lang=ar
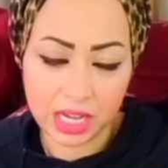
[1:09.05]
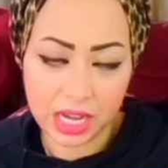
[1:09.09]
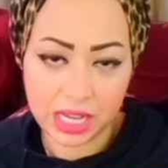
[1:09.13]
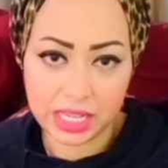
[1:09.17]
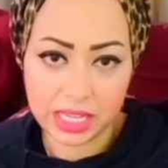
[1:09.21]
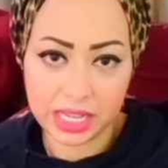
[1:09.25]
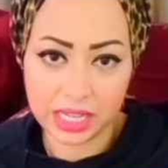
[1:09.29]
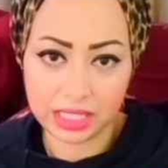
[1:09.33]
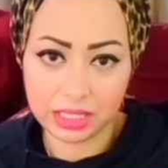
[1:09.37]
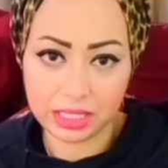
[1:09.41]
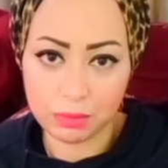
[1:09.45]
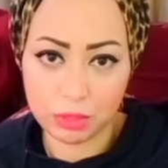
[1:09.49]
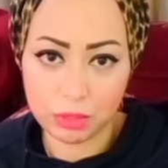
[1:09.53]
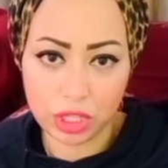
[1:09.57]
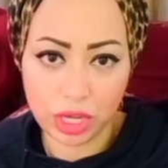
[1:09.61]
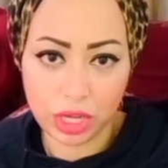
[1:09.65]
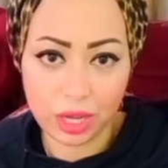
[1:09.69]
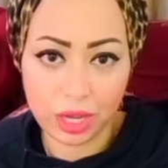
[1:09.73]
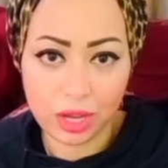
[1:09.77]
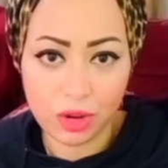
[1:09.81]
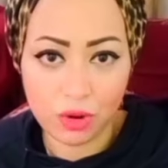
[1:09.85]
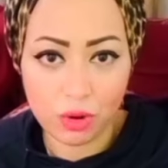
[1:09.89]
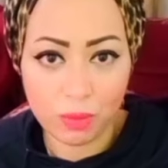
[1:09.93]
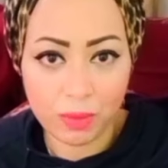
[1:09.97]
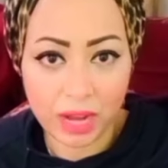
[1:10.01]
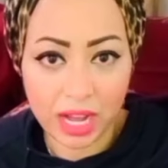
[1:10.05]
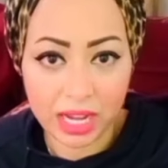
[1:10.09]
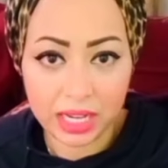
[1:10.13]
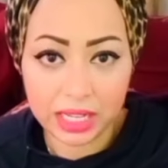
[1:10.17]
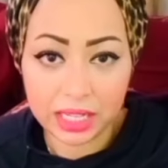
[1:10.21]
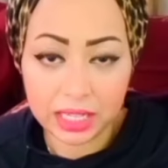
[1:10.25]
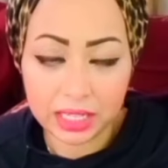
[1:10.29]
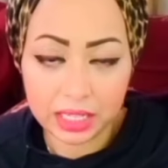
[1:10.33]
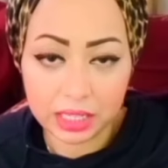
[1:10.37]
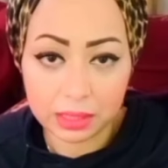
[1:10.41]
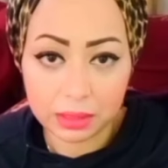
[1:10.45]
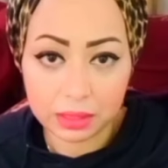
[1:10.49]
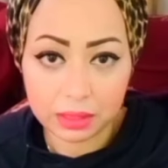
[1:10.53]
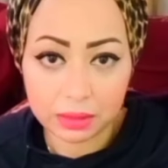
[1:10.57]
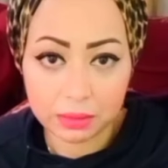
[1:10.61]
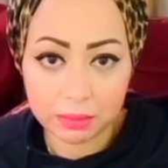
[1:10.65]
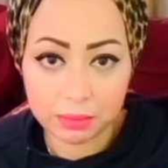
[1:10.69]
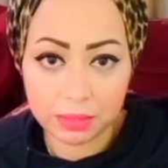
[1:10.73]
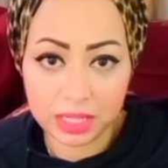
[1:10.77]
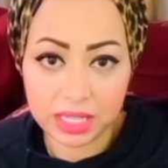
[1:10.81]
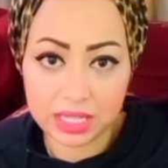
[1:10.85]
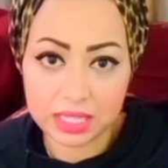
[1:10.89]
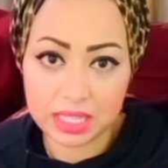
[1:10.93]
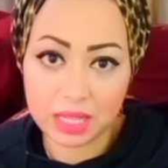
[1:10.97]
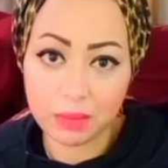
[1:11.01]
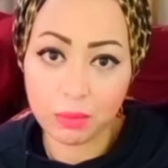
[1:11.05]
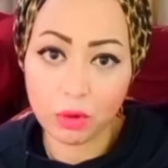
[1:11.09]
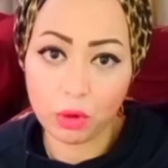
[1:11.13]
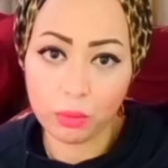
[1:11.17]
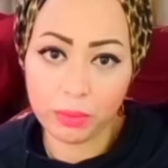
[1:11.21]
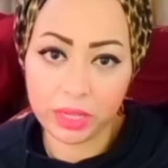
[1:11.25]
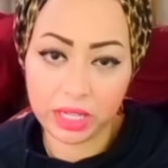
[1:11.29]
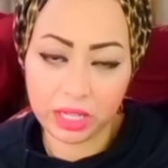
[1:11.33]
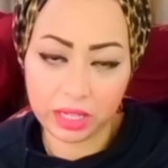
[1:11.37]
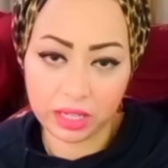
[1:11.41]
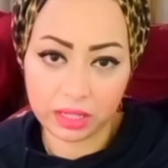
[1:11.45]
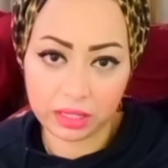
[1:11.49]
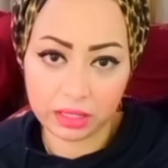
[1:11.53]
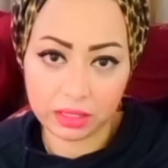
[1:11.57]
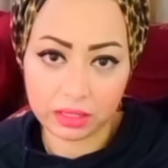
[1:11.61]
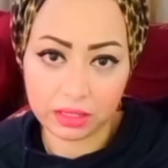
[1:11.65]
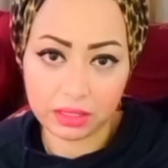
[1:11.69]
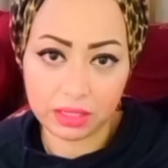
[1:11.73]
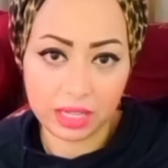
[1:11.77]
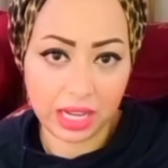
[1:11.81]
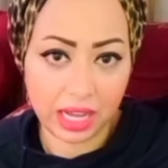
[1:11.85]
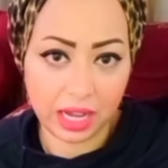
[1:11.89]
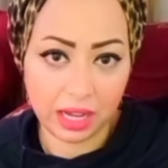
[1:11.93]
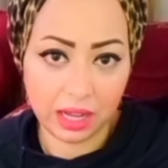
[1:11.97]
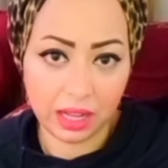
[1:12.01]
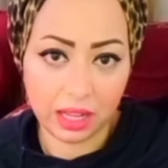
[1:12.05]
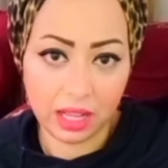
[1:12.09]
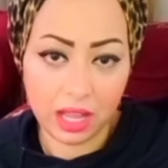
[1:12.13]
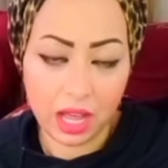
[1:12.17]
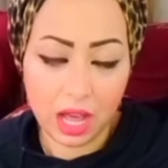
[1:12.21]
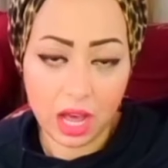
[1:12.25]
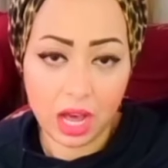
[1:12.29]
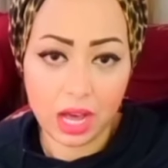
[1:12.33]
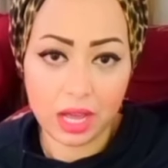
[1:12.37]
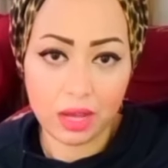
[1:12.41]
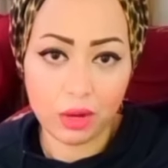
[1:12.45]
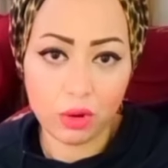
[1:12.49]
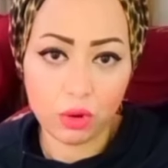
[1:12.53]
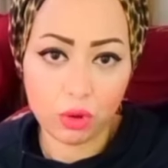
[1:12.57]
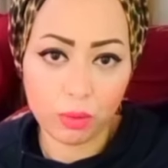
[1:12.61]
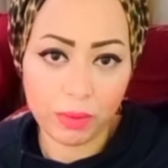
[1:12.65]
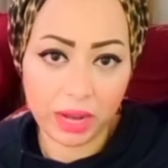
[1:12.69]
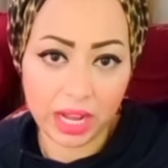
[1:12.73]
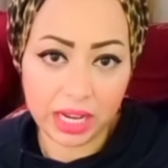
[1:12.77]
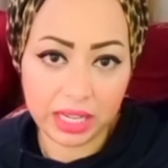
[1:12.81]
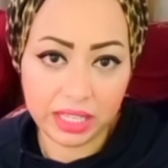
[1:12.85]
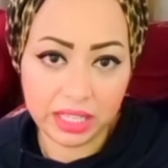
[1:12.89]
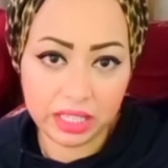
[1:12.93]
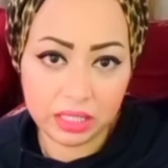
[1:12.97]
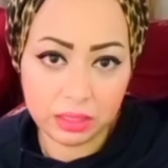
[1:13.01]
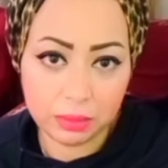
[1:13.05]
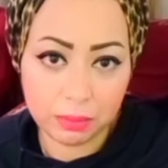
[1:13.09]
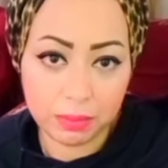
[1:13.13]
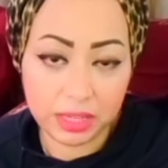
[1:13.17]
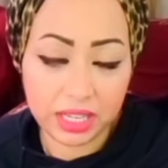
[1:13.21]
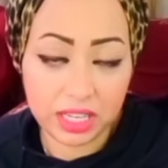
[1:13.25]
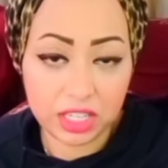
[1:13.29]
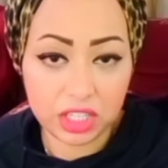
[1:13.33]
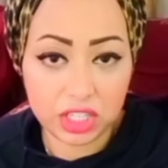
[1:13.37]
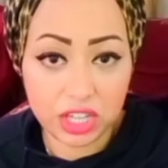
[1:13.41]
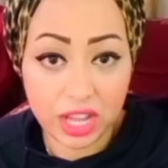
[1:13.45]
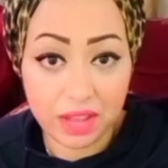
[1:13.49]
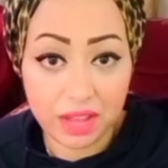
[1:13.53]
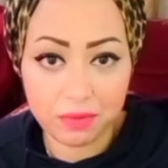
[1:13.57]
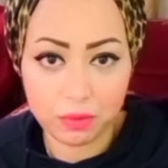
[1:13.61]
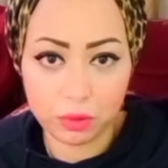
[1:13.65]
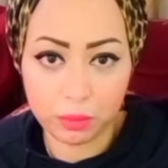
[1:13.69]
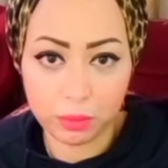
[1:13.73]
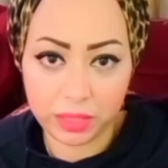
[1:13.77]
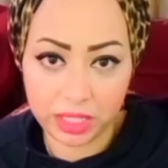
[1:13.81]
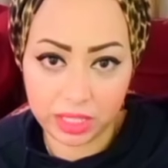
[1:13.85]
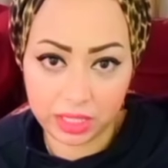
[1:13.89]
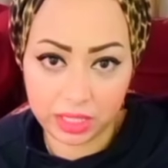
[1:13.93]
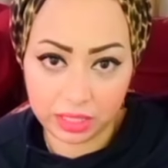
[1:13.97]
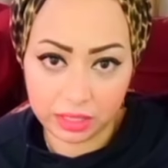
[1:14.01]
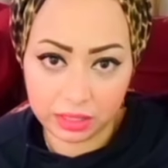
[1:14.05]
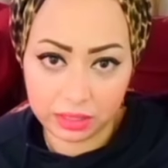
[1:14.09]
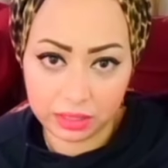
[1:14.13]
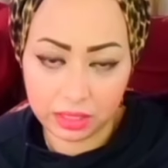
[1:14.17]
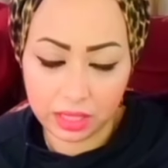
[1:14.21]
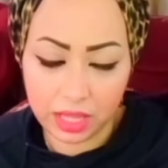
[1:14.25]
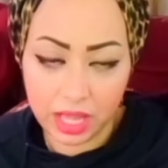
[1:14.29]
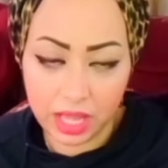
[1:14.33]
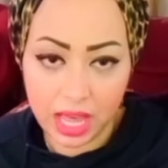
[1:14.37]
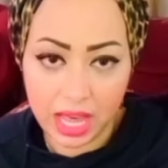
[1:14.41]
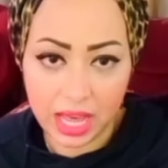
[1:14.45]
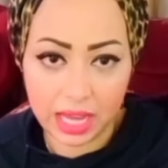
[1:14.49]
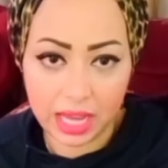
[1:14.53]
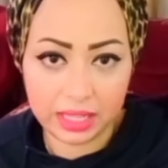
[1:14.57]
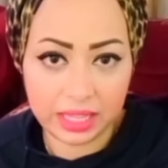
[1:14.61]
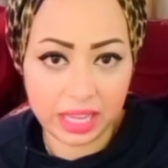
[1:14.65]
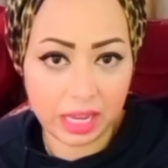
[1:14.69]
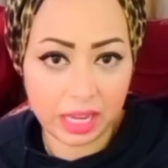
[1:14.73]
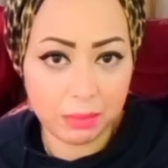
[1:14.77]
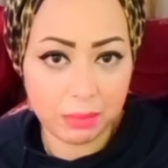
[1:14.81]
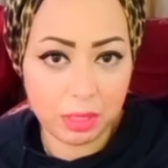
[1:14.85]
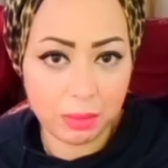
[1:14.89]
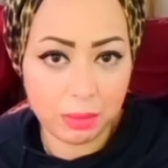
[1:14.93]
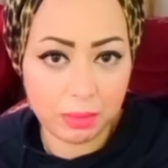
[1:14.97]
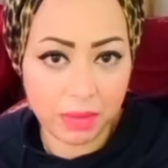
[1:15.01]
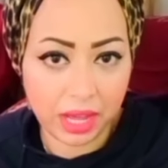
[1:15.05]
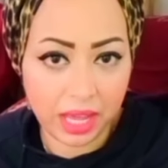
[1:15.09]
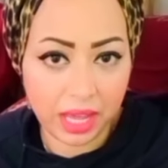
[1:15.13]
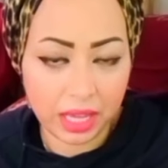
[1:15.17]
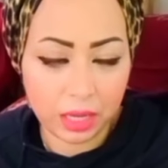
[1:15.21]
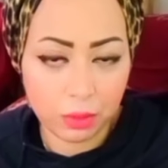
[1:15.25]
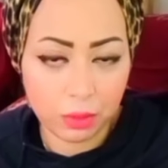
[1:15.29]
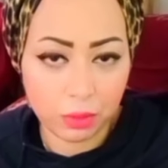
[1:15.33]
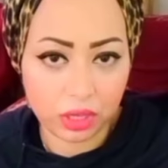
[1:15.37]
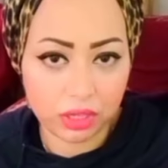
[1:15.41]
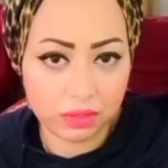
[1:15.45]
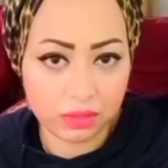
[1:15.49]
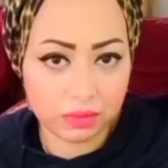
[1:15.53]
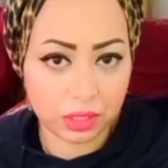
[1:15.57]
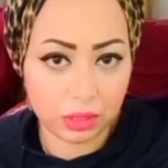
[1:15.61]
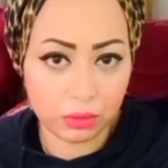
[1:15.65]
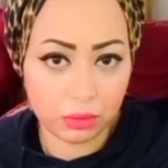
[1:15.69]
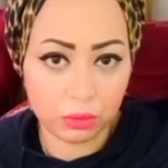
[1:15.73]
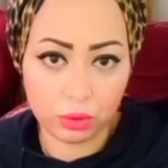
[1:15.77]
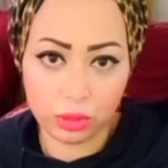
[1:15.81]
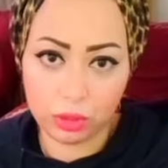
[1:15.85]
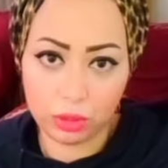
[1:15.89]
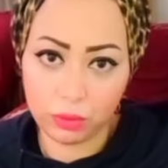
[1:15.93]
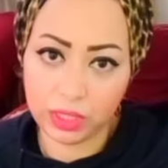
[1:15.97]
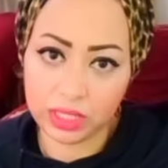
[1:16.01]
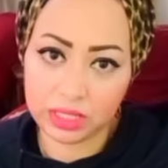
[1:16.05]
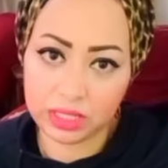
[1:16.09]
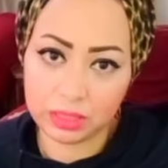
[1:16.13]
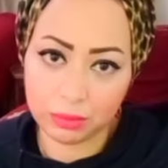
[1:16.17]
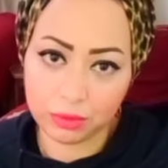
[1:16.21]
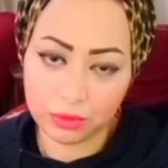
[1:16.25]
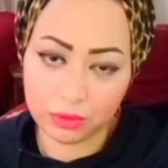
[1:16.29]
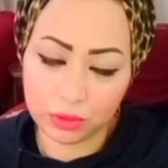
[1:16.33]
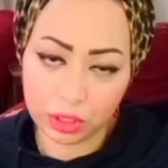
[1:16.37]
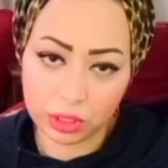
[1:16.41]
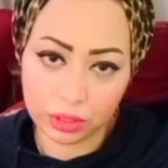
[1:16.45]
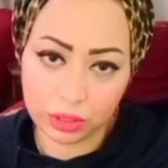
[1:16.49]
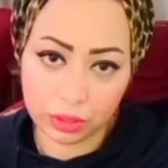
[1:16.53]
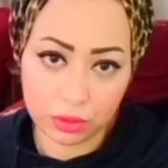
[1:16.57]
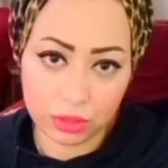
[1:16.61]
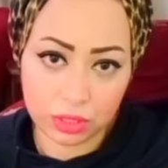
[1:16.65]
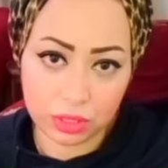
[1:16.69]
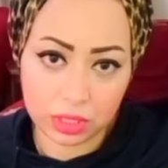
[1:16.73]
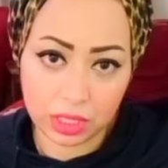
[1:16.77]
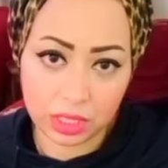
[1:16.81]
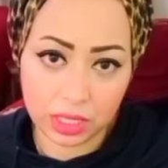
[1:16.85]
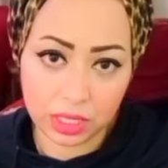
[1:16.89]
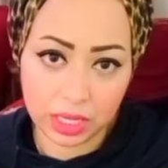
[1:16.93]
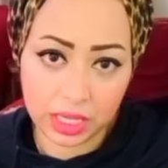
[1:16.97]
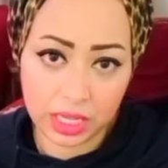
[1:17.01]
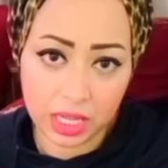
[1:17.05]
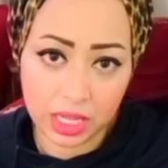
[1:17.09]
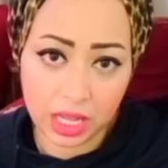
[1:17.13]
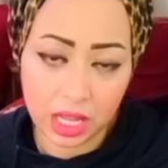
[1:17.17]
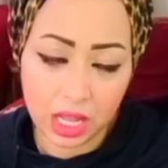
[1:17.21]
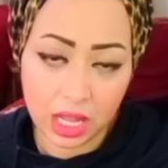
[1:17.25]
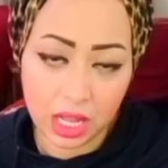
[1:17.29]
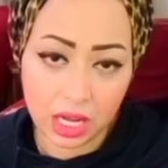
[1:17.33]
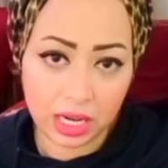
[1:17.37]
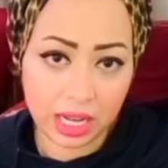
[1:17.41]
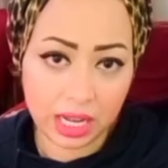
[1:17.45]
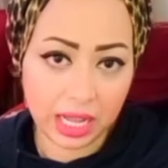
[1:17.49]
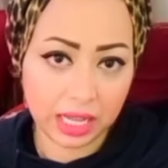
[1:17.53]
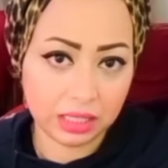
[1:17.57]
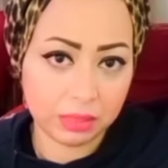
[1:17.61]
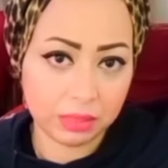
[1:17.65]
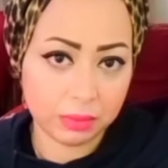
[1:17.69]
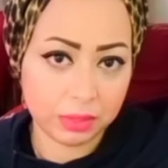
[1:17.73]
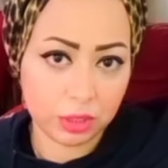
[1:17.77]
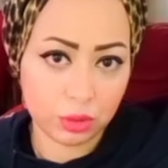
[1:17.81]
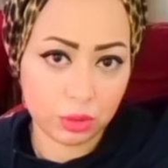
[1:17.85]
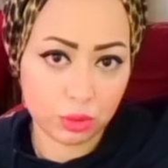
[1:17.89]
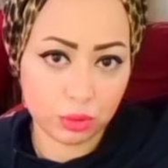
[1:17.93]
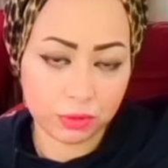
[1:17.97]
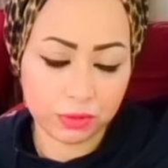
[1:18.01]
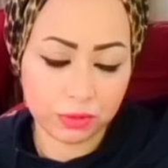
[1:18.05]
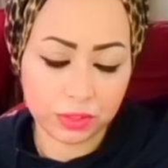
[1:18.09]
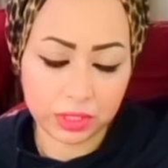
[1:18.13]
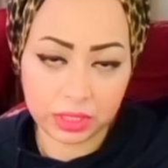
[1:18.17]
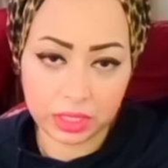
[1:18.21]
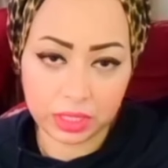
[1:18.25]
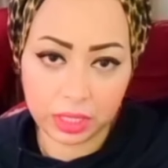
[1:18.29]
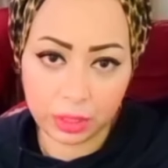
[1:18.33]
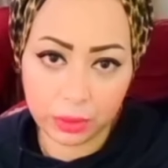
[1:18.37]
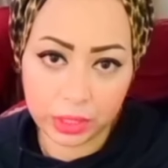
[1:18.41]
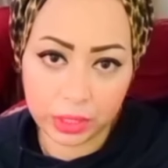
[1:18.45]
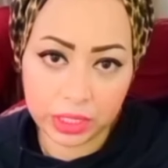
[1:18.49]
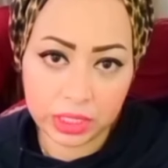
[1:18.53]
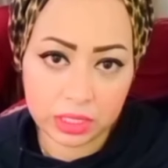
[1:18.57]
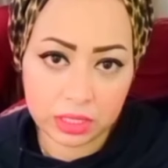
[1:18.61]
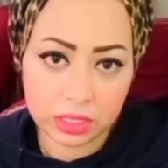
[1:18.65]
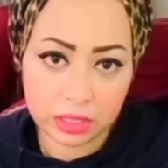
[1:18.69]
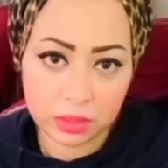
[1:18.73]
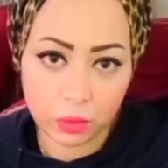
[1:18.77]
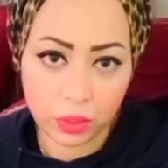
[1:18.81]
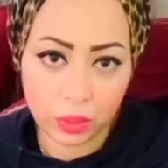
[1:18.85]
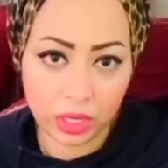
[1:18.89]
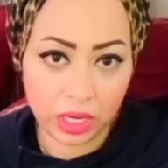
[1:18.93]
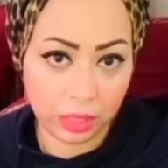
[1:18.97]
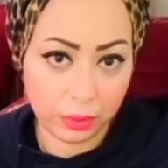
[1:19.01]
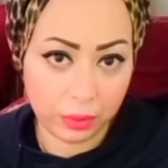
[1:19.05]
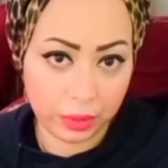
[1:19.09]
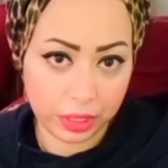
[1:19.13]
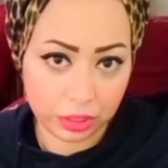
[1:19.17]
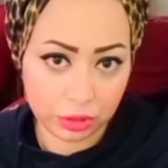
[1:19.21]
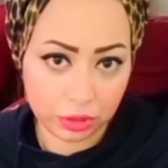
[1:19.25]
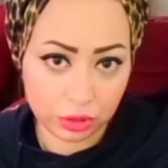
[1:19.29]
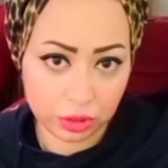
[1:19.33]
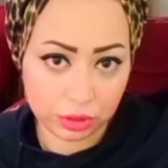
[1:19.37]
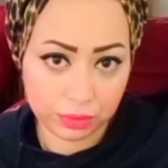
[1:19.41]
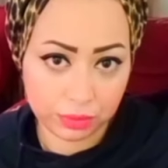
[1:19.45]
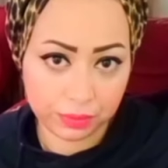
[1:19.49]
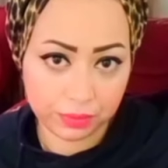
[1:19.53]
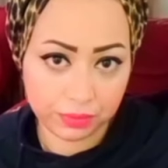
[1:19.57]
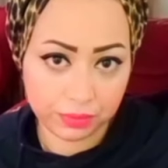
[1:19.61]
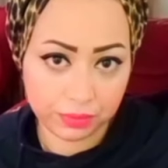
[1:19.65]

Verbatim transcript: يعني مش هيحكم عليك باللي سمعه منك لا هيحكم عليك باللي شافه منك هيتعامل معاك وهيفضل طول الوقت مفترض حسن النيه لحد ما يشوف انت كويس ولا وحش